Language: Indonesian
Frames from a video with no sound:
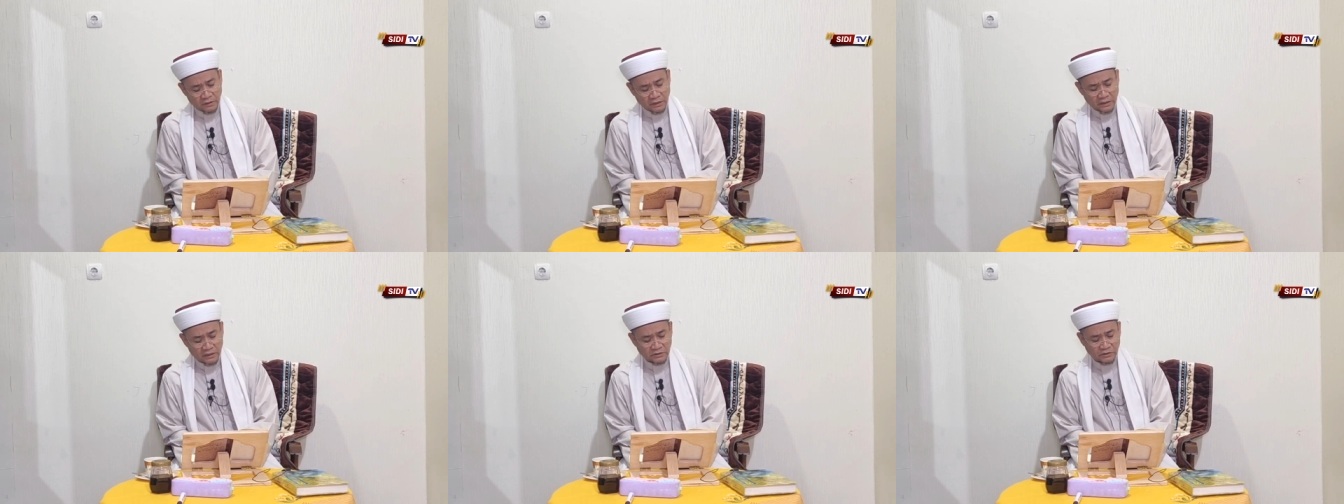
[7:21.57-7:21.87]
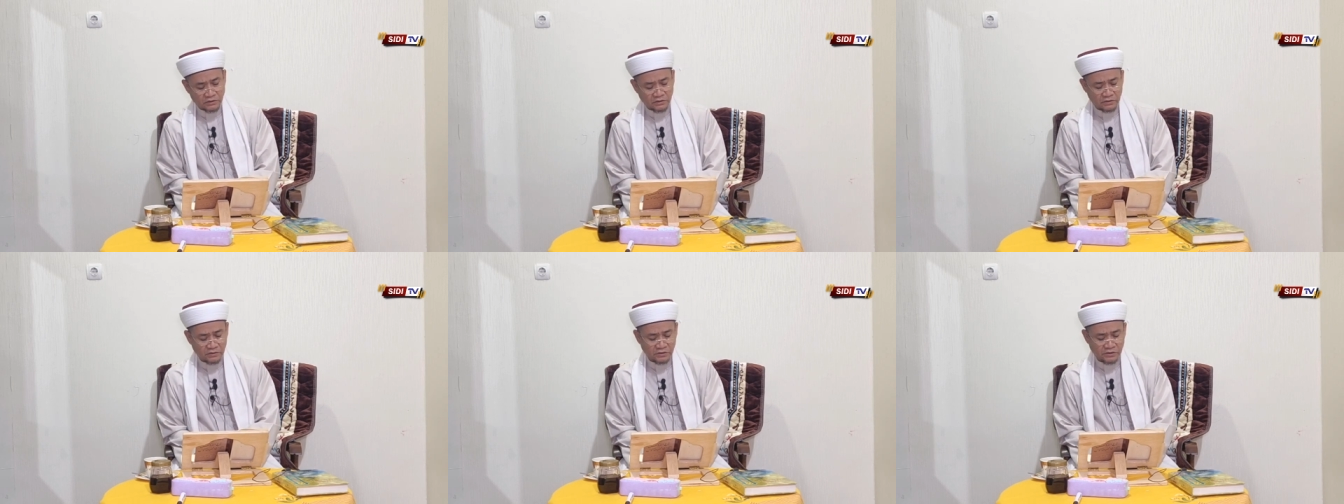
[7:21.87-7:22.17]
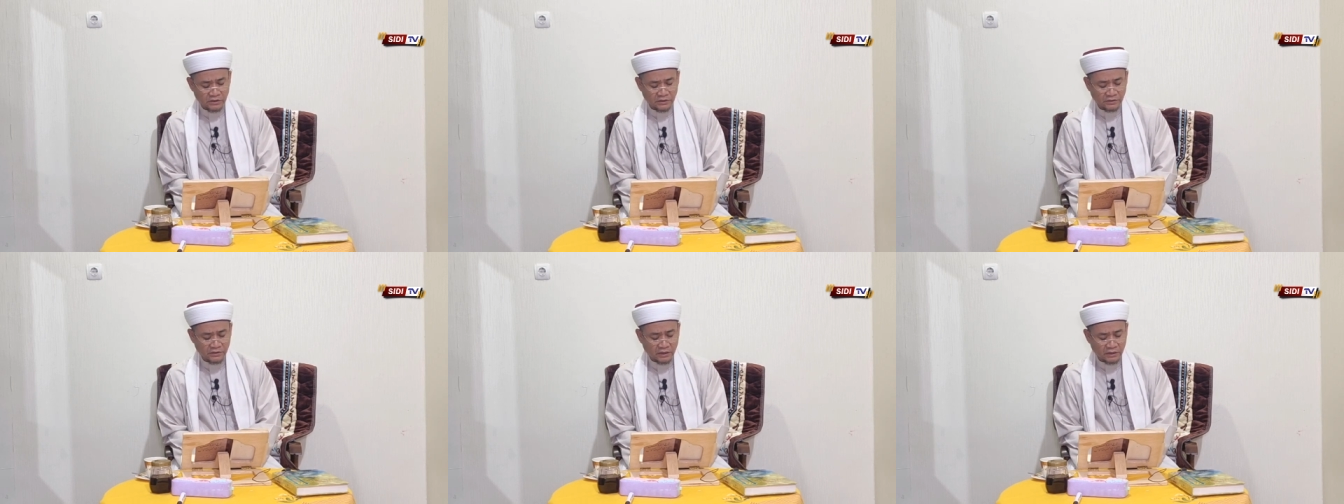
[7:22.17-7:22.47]
maka
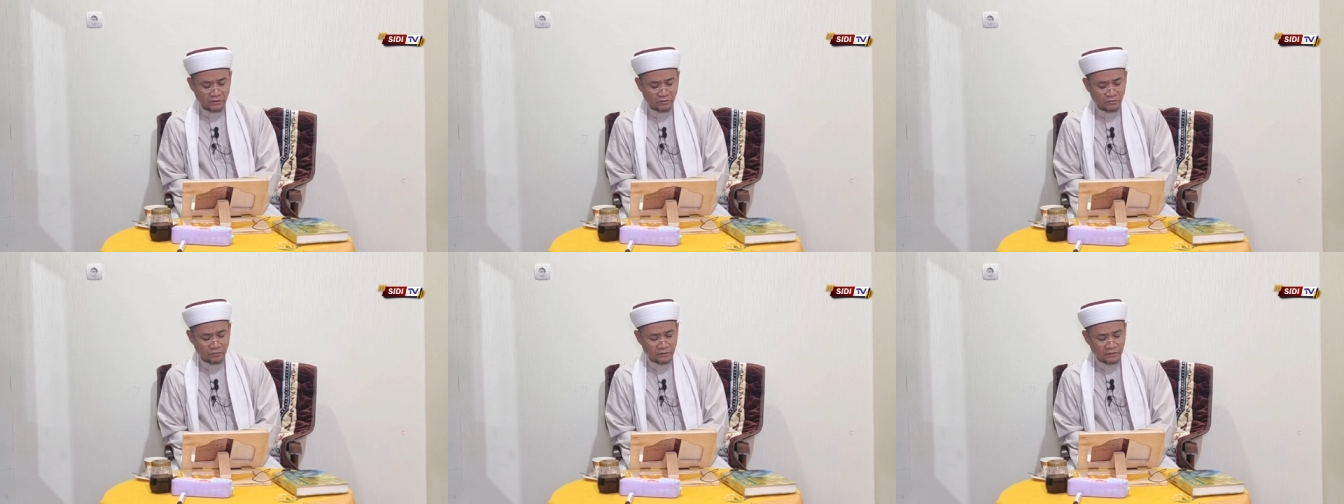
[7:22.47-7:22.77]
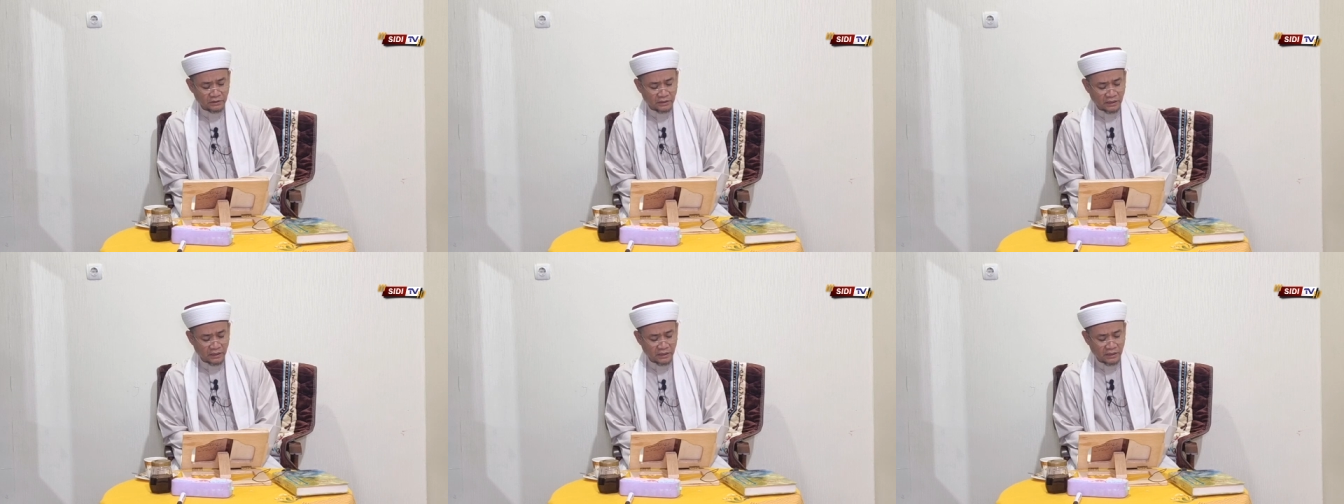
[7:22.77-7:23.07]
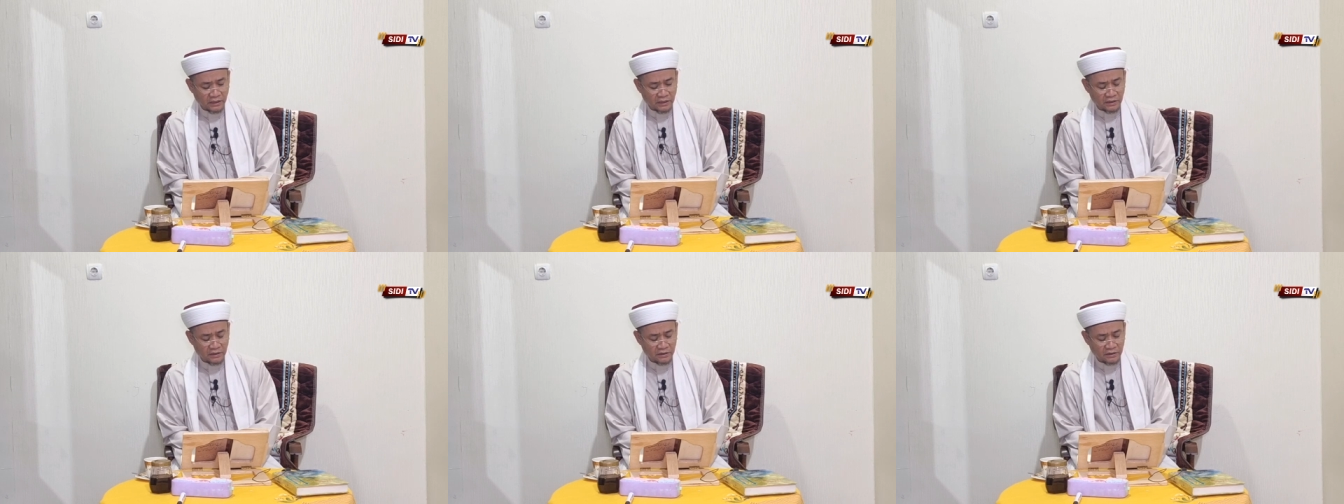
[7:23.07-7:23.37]
cinta
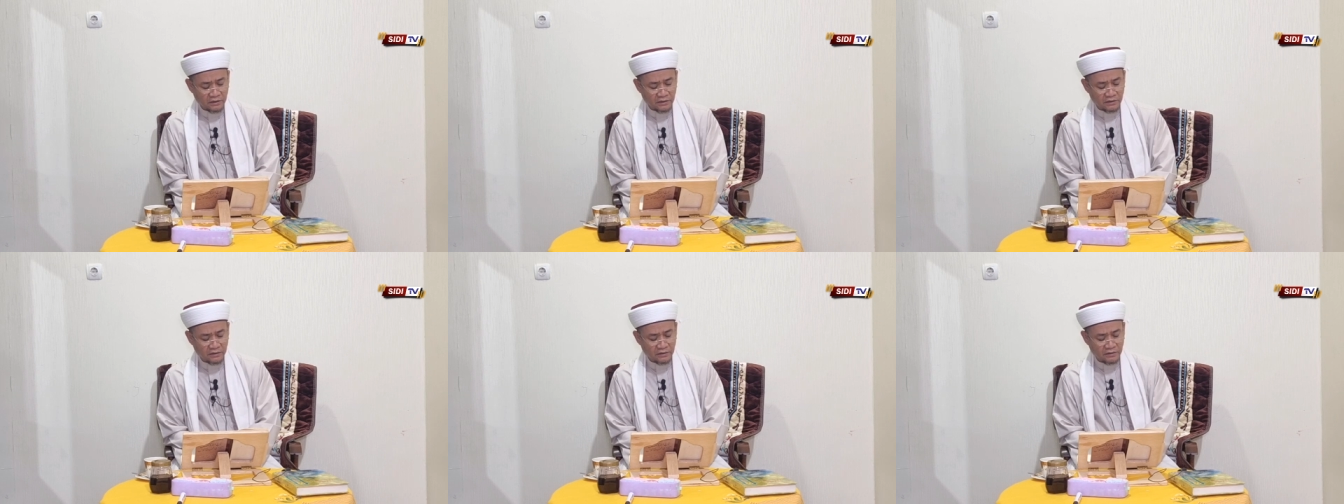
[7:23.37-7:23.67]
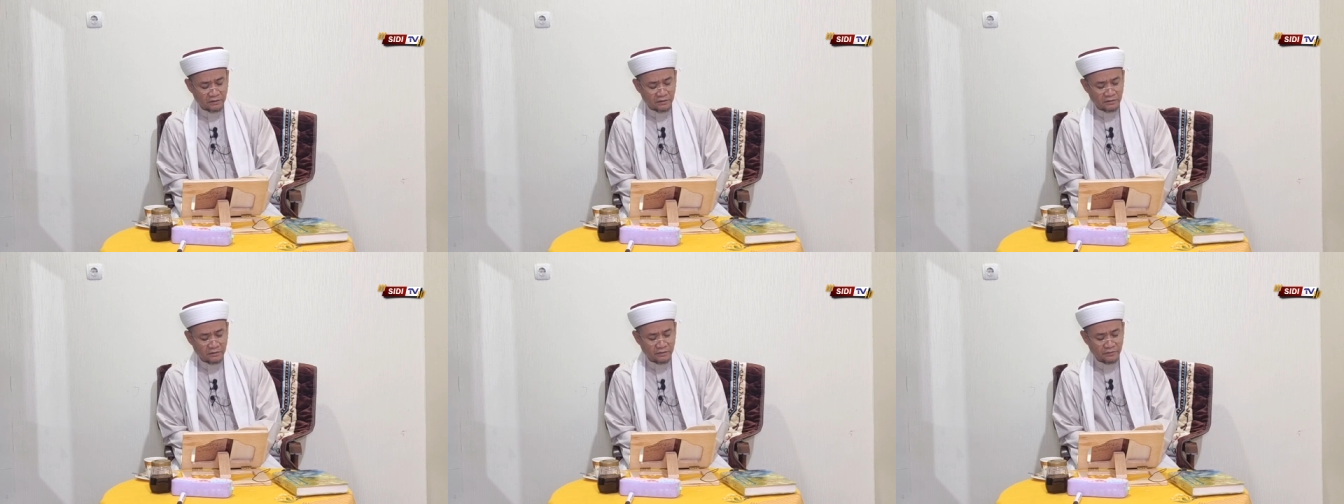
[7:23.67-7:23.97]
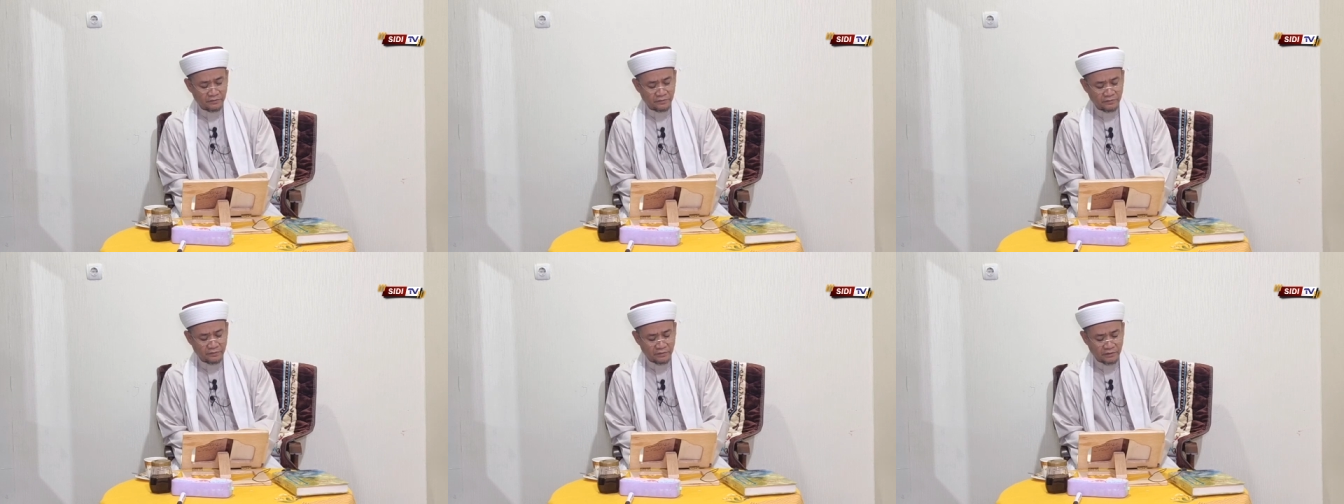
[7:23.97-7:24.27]
dunia
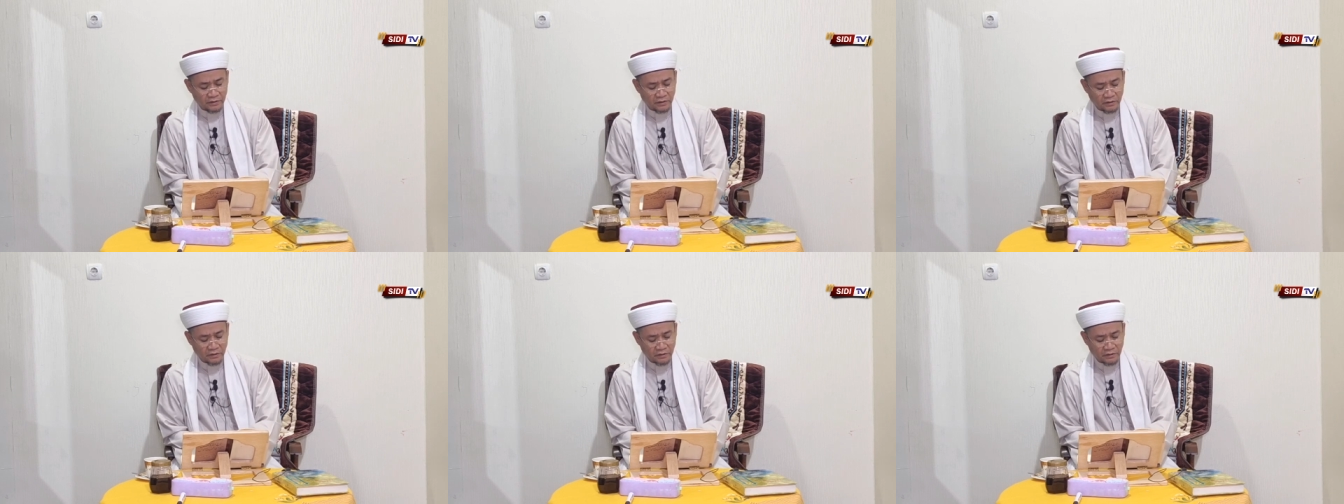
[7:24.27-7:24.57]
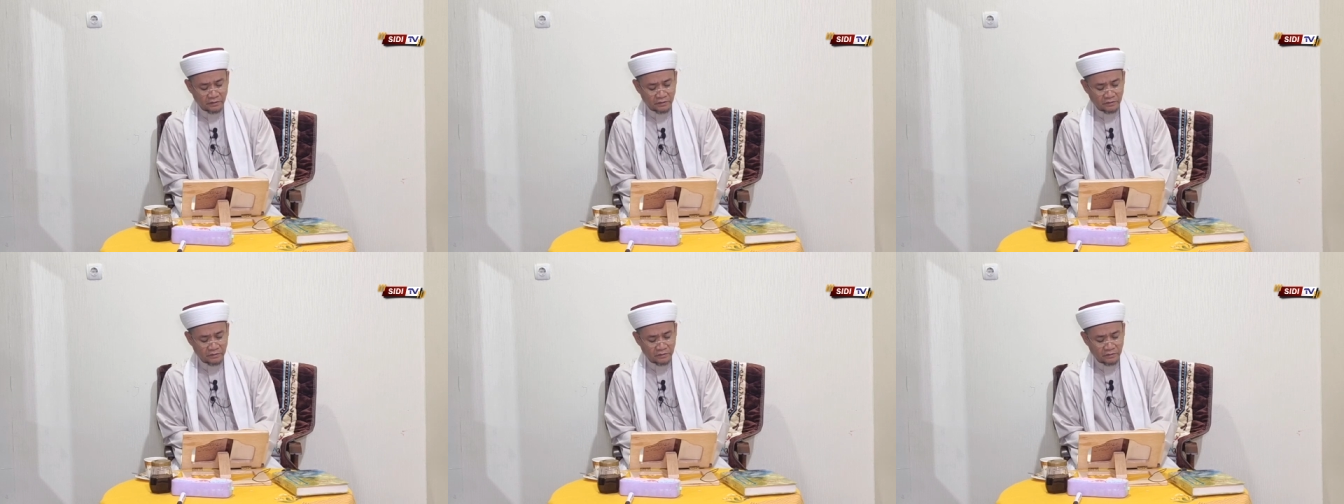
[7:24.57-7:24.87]
ya